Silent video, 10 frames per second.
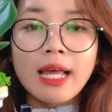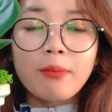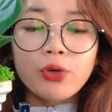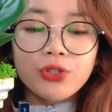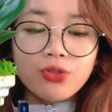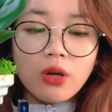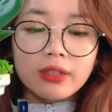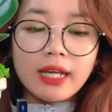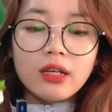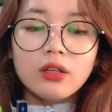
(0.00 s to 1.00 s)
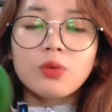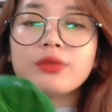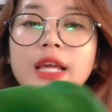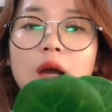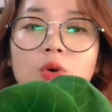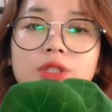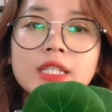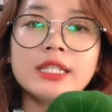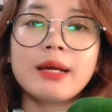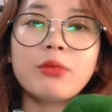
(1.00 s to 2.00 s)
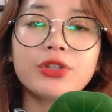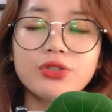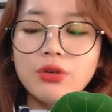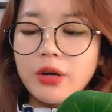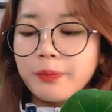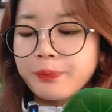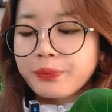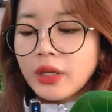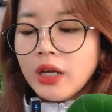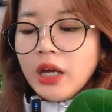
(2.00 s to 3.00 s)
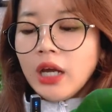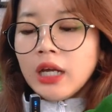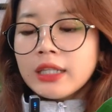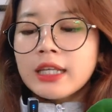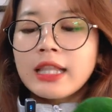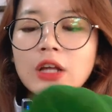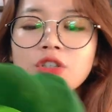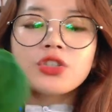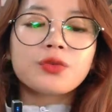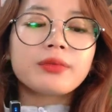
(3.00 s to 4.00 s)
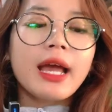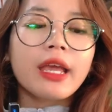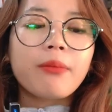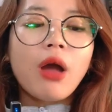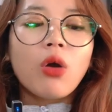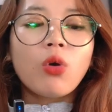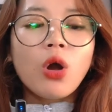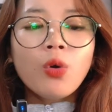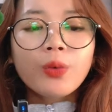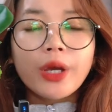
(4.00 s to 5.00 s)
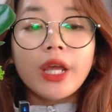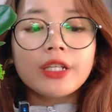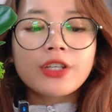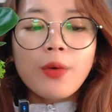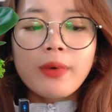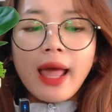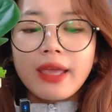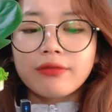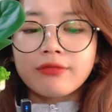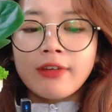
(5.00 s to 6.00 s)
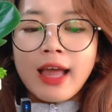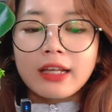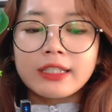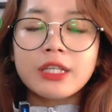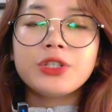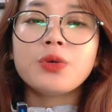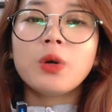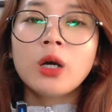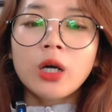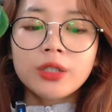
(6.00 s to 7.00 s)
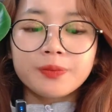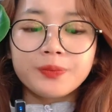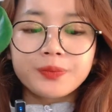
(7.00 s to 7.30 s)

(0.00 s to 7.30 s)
ra môi trường nhá, cũng nhả oxy ra môi trường. Thì tạo cho chúng ta cái bầu không khí trong lành và dễ chịu hơn.